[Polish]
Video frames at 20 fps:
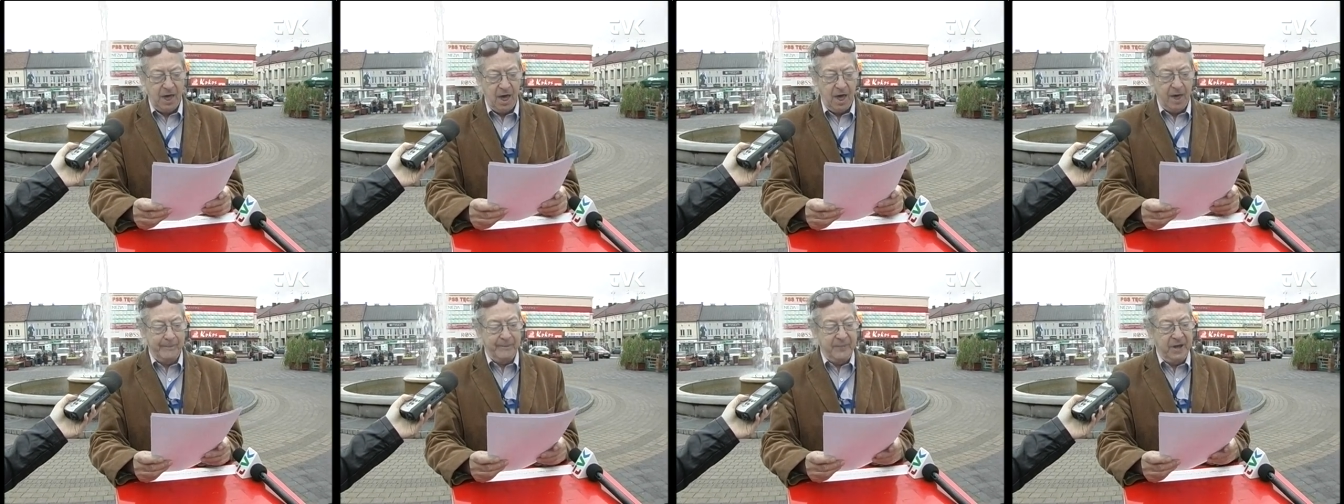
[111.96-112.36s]

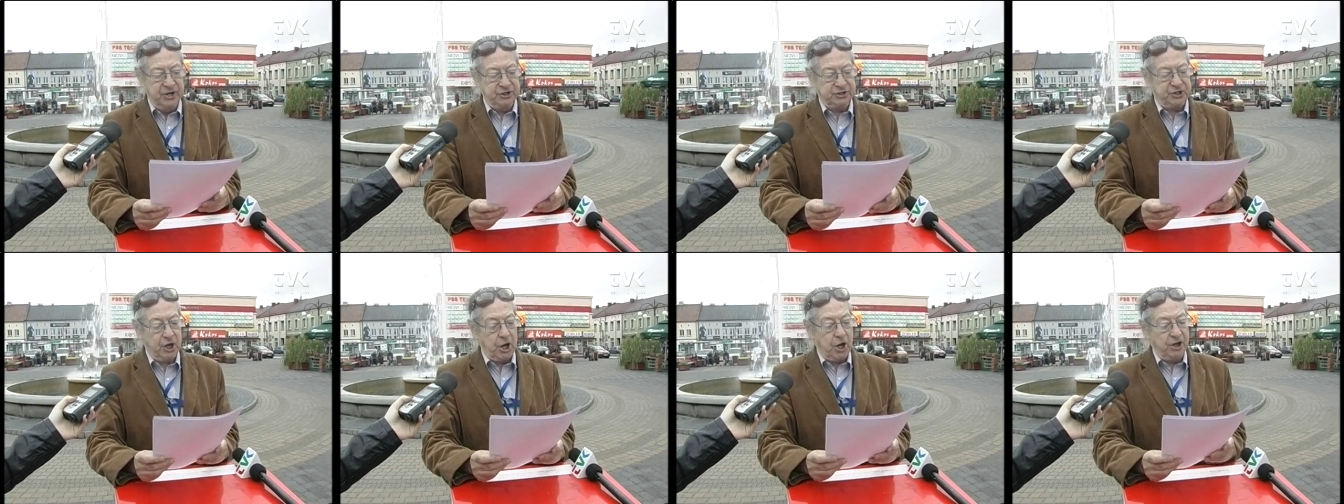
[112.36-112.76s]

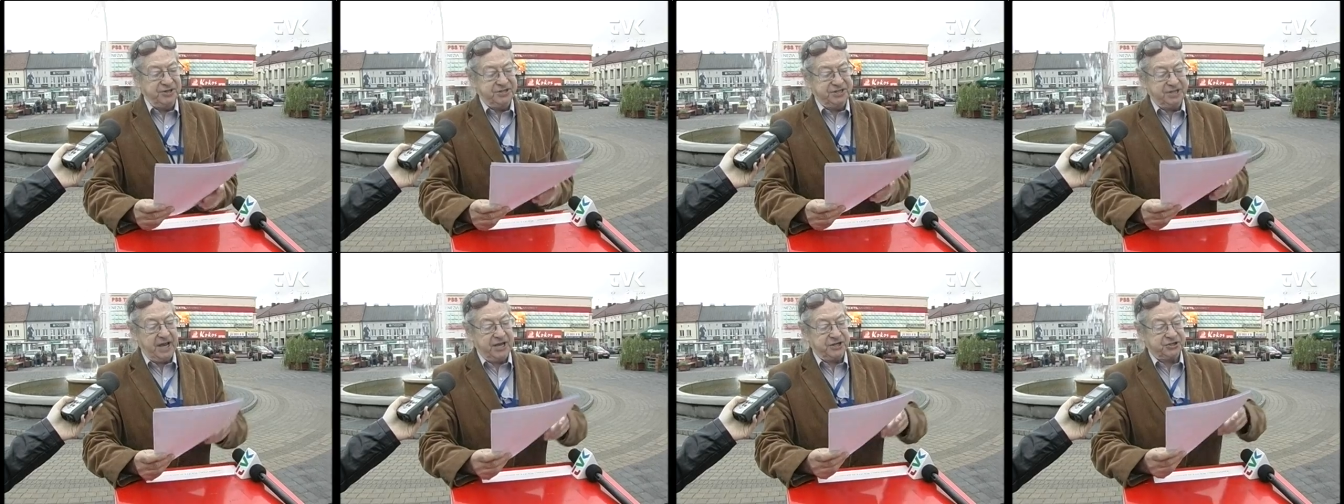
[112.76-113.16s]
My,
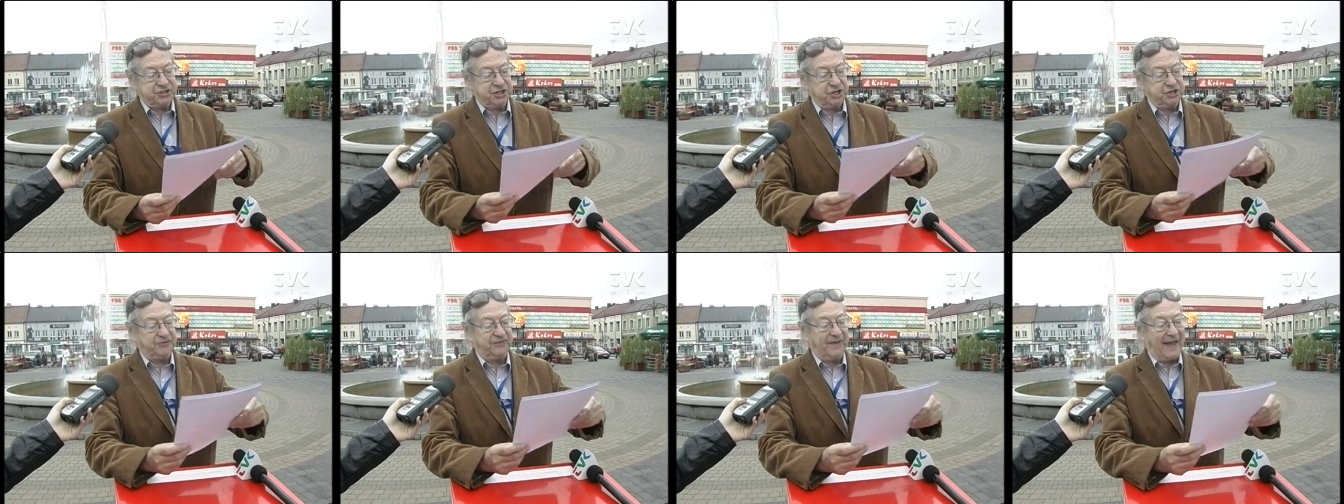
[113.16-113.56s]
żyjący
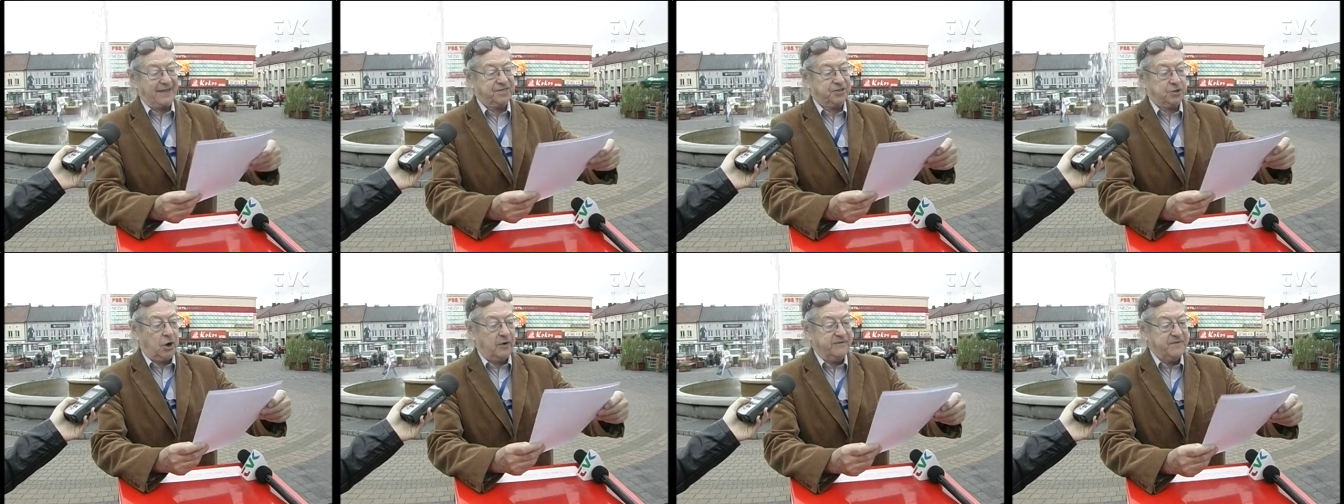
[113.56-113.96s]
jeszcze
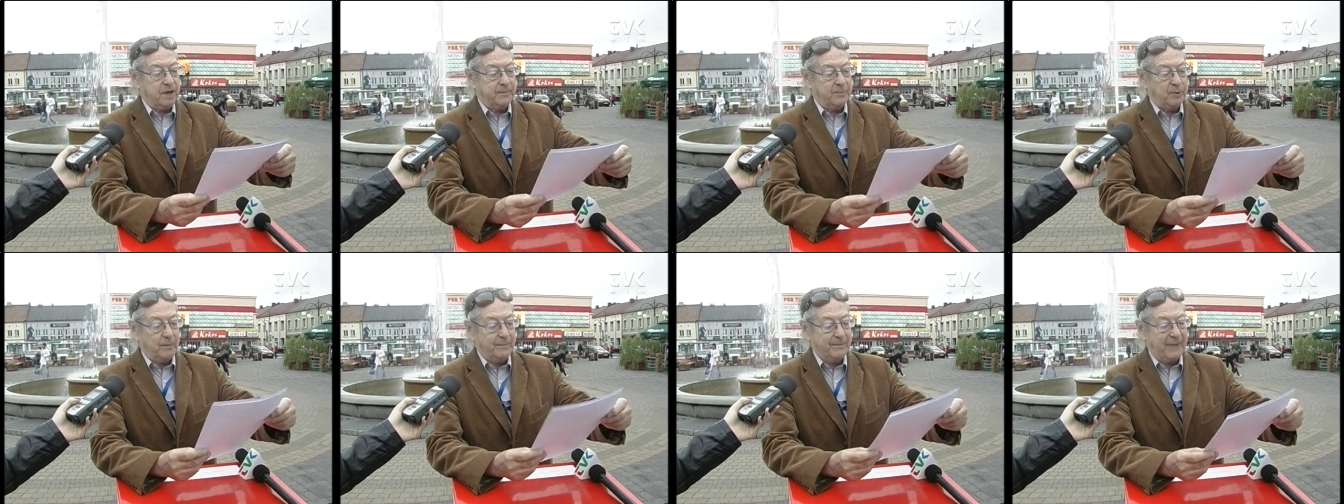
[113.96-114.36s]

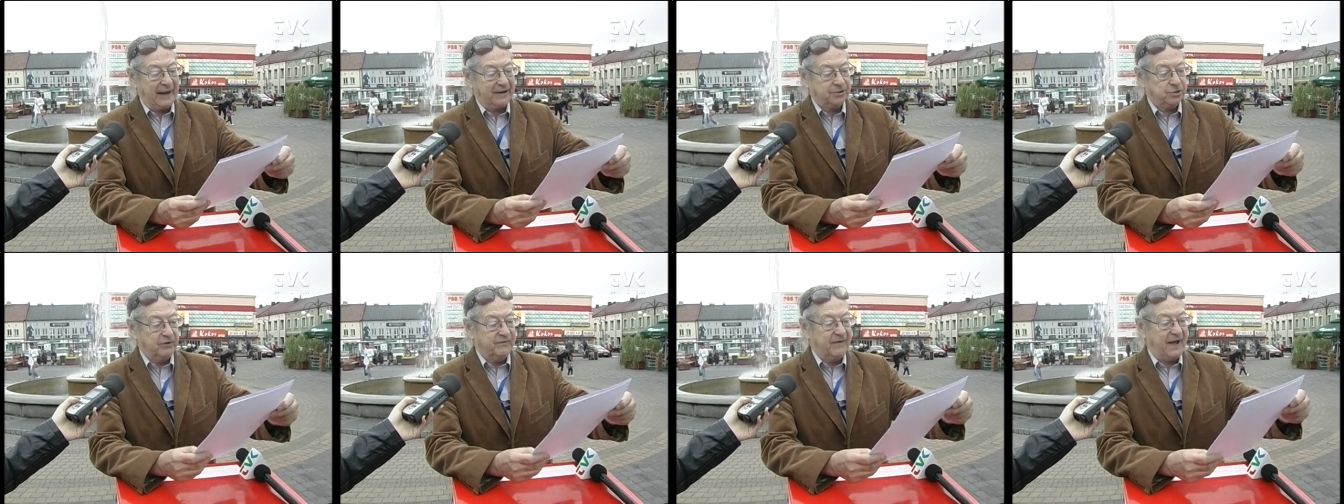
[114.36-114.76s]
świadkowie
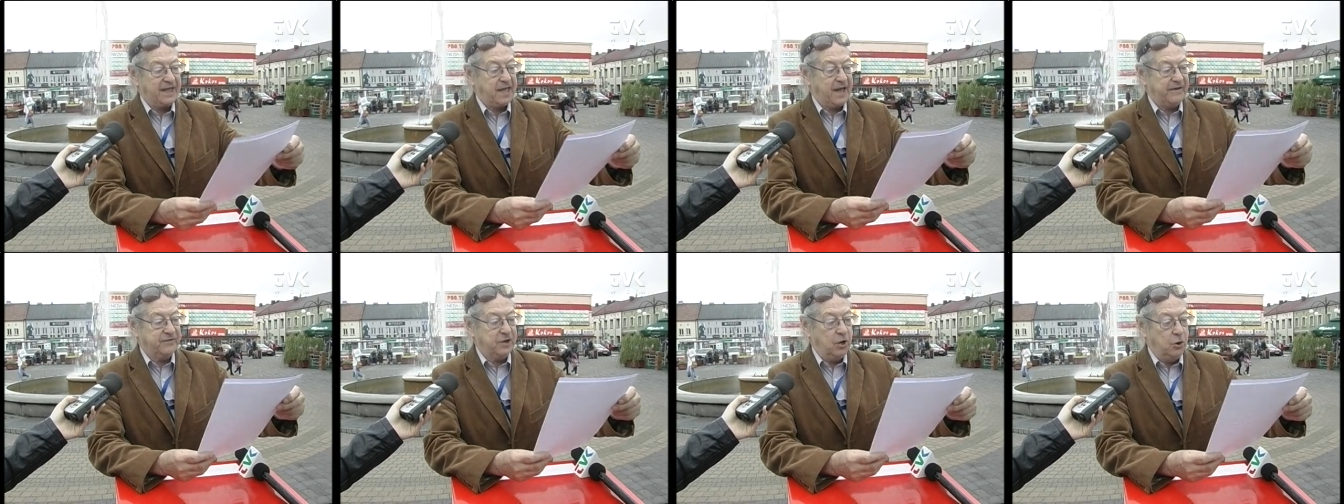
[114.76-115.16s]

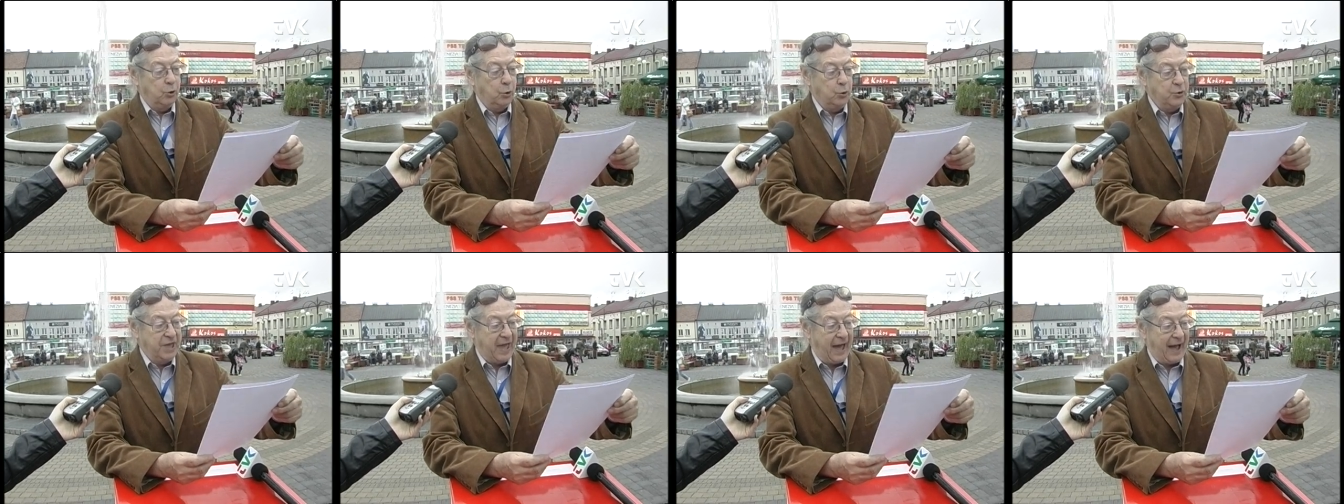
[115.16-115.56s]
bombardowania
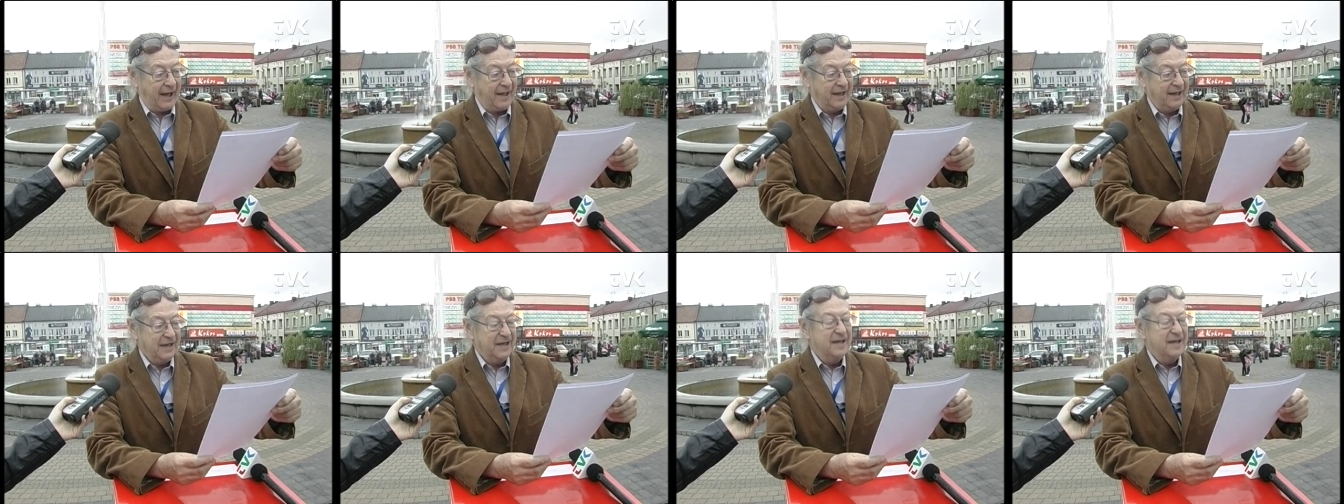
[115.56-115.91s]
Wielunia,